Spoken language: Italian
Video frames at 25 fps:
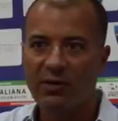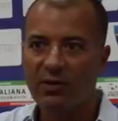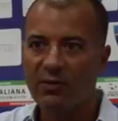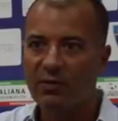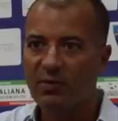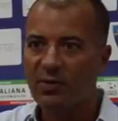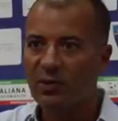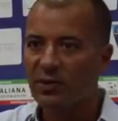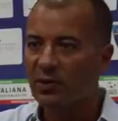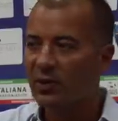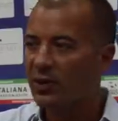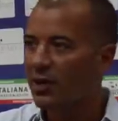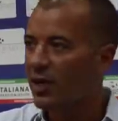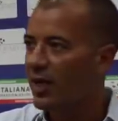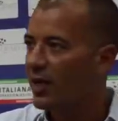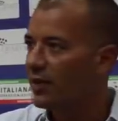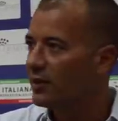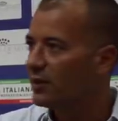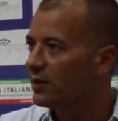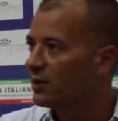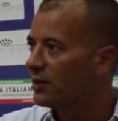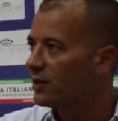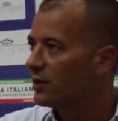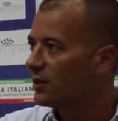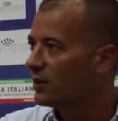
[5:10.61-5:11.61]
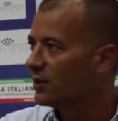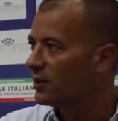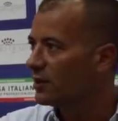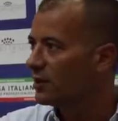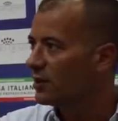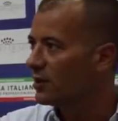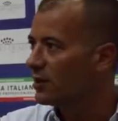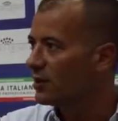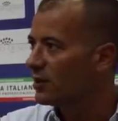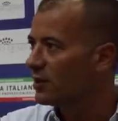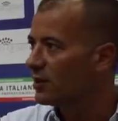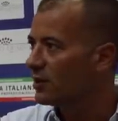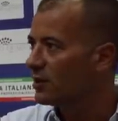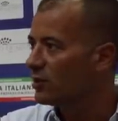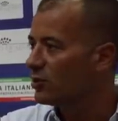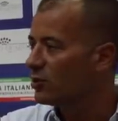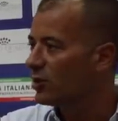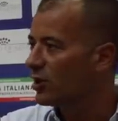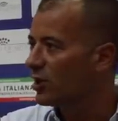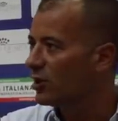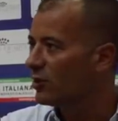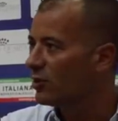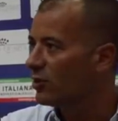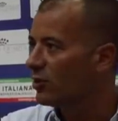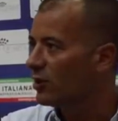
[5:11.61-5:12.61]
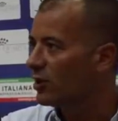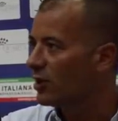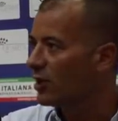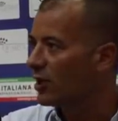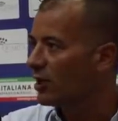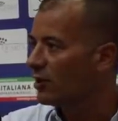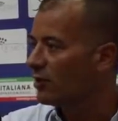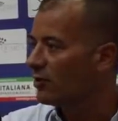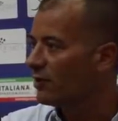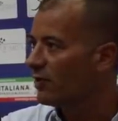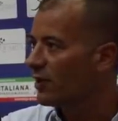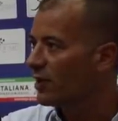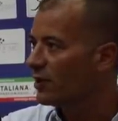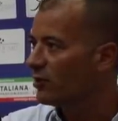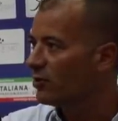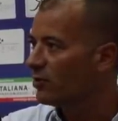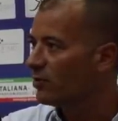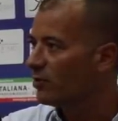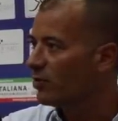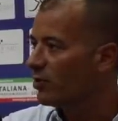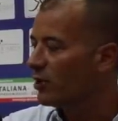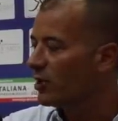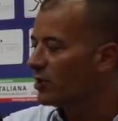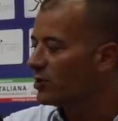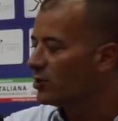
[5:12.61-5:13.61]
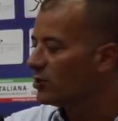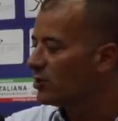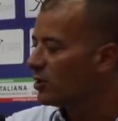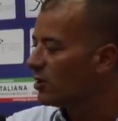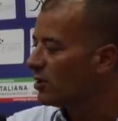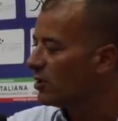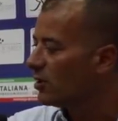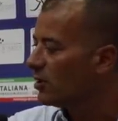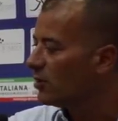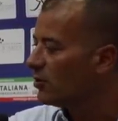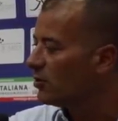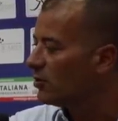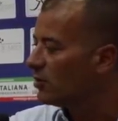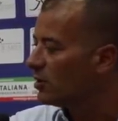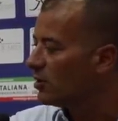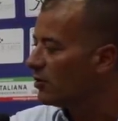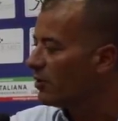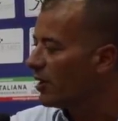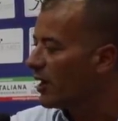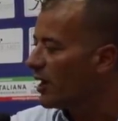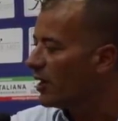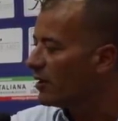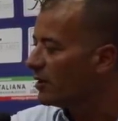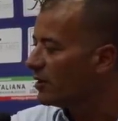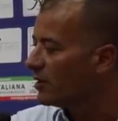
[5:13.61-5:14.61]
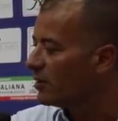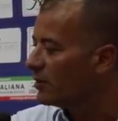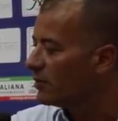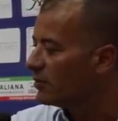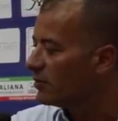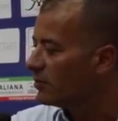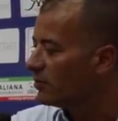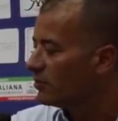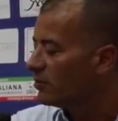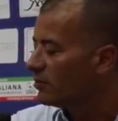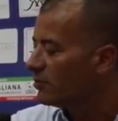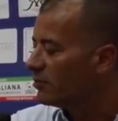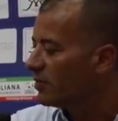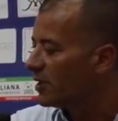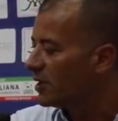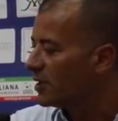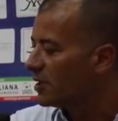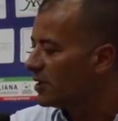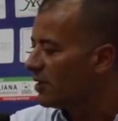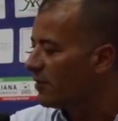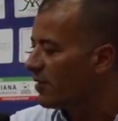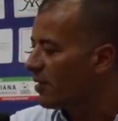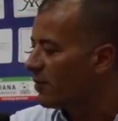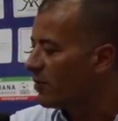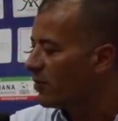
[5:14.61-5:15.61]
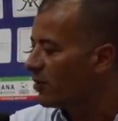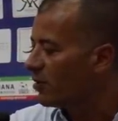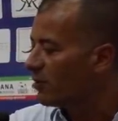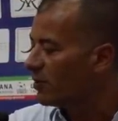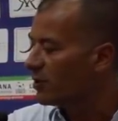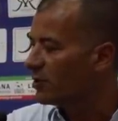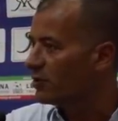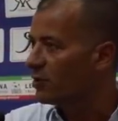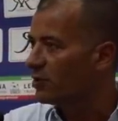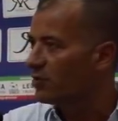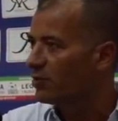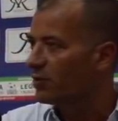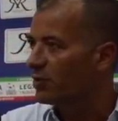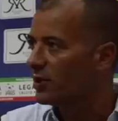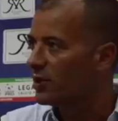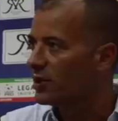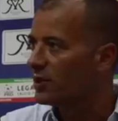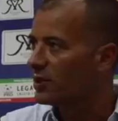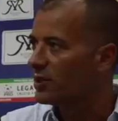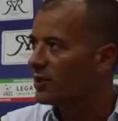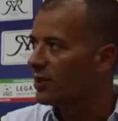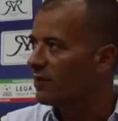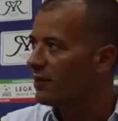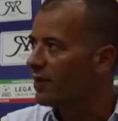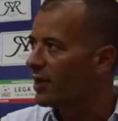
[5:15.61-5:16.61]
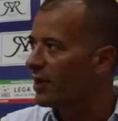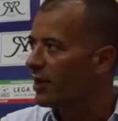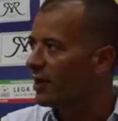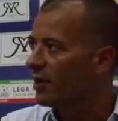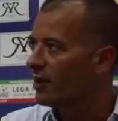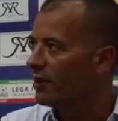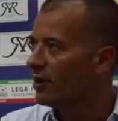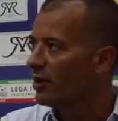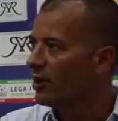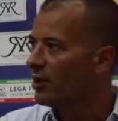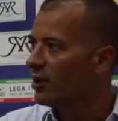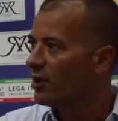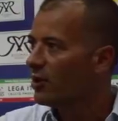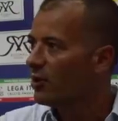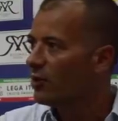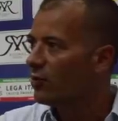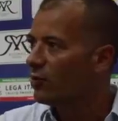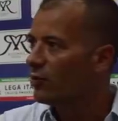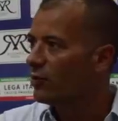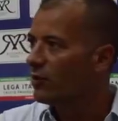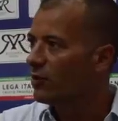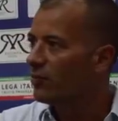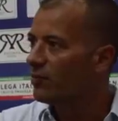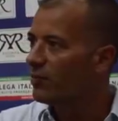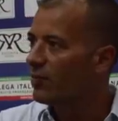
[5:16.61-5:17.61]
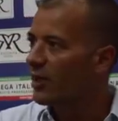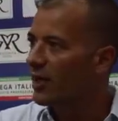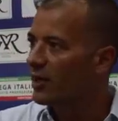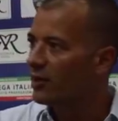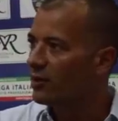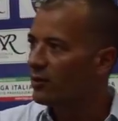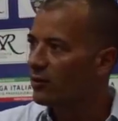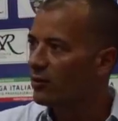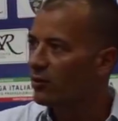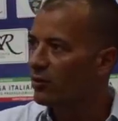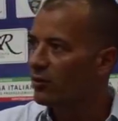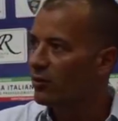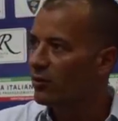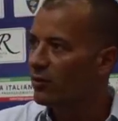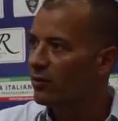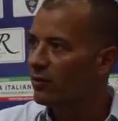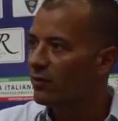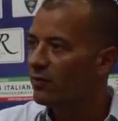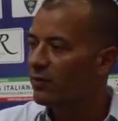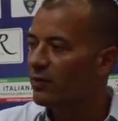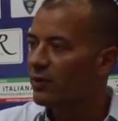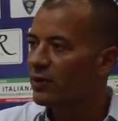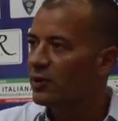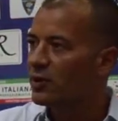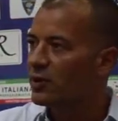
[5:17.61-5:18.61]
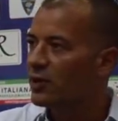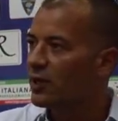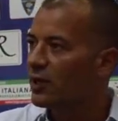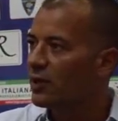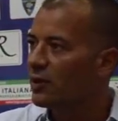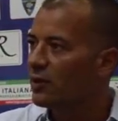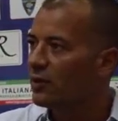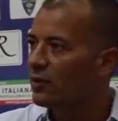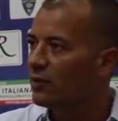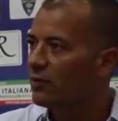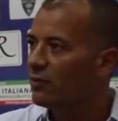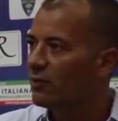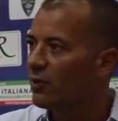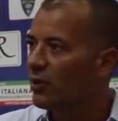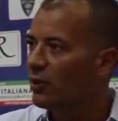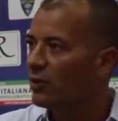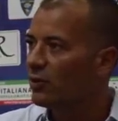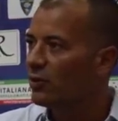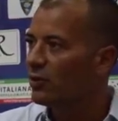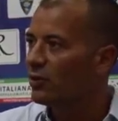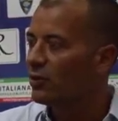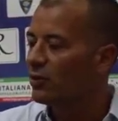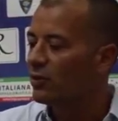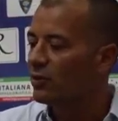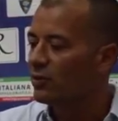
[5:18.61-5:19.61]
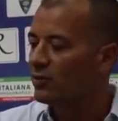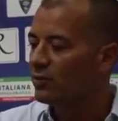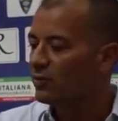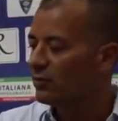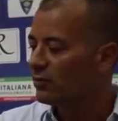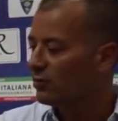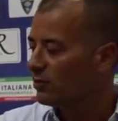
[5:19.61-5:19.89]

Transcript: importanti, giocatori che hanno fatto un po' la storia degli ultimi anni, pensavamo che questo potesse avere un impatto forse non molto